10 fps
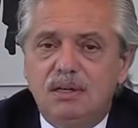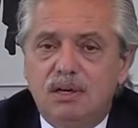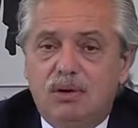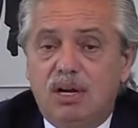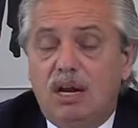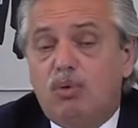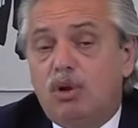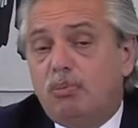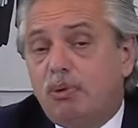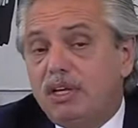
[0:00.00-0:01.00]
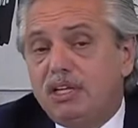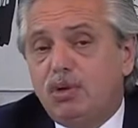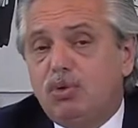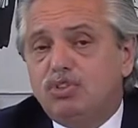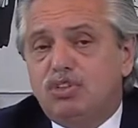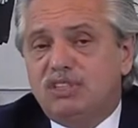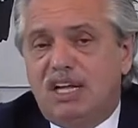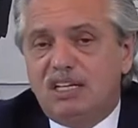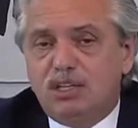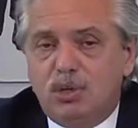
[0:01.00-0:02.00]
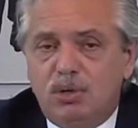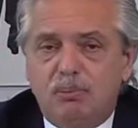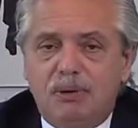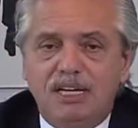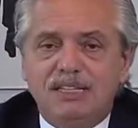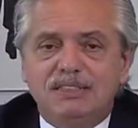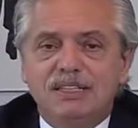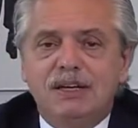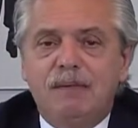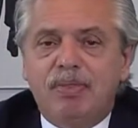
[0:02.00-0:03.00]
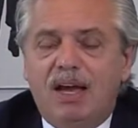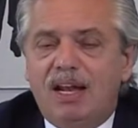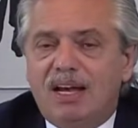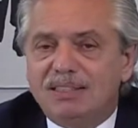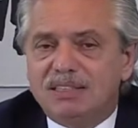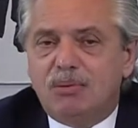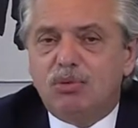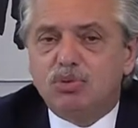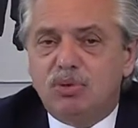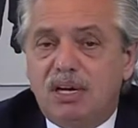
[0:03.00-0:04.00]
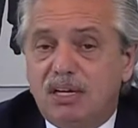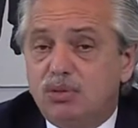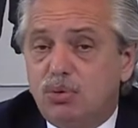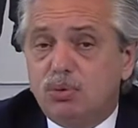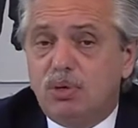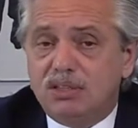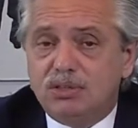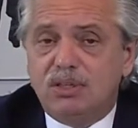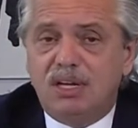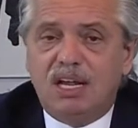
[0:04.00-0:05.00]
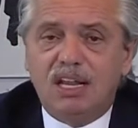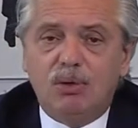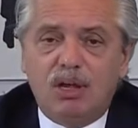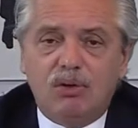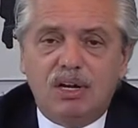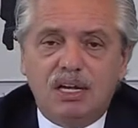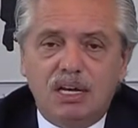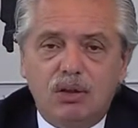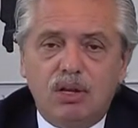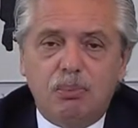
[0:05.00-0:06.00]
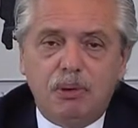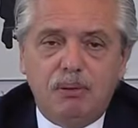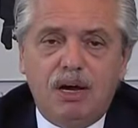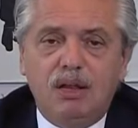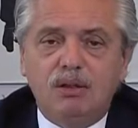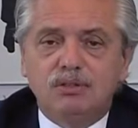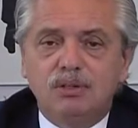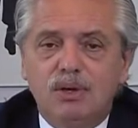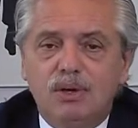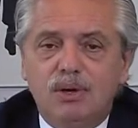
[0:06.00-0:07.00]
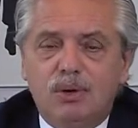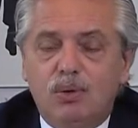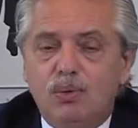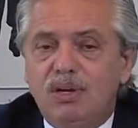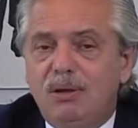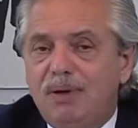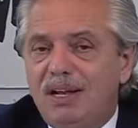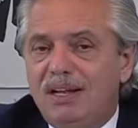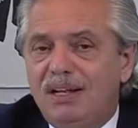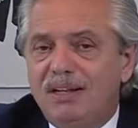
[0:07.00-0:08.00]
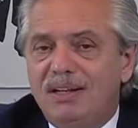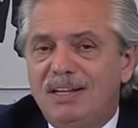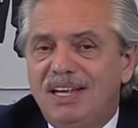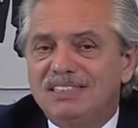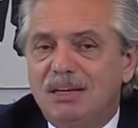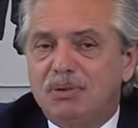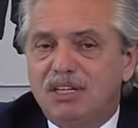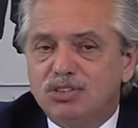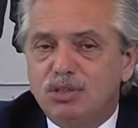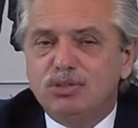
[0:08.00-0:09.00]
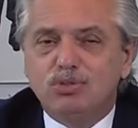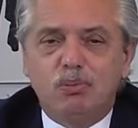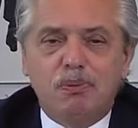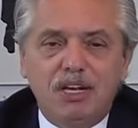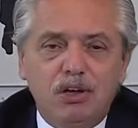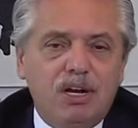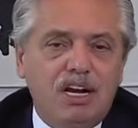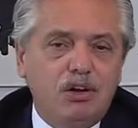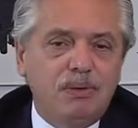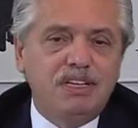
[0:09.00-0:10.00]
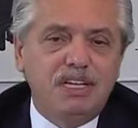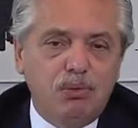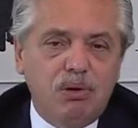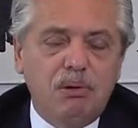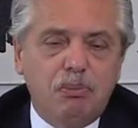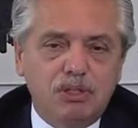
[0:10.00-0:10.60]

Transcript: Con el acuerdo político y social de todo el país alcanzamos una reestructuración de la deuda con acreedores privados con un nivel de aceptación superior al 99%.